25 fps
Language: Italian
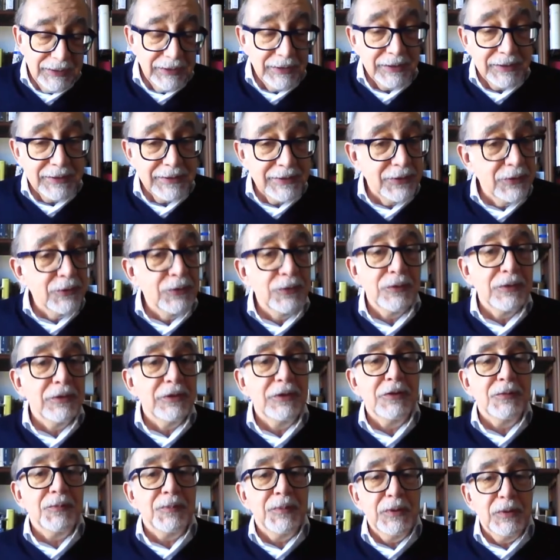direzioni
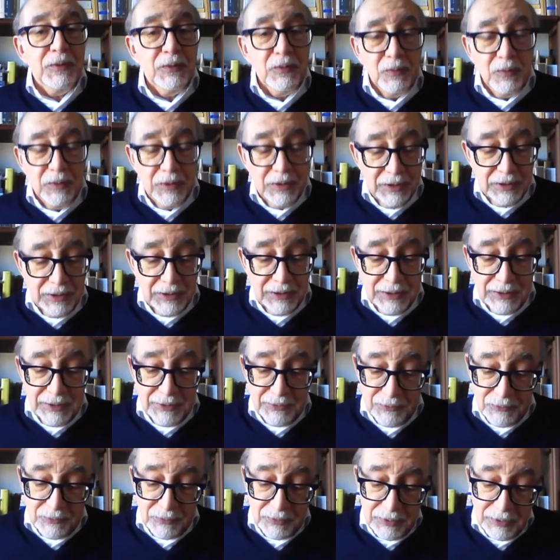rispetto a quelle che
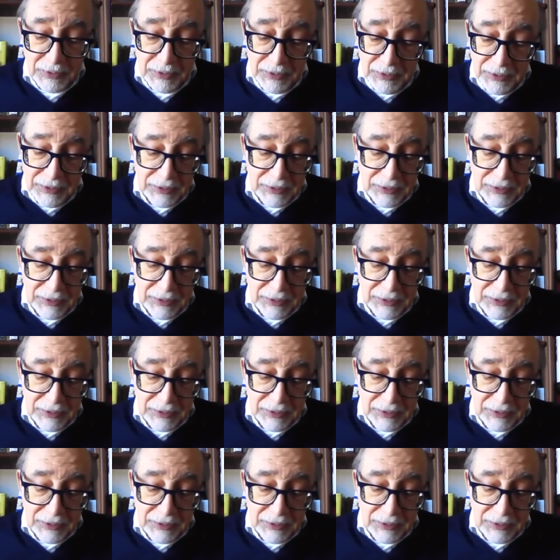erano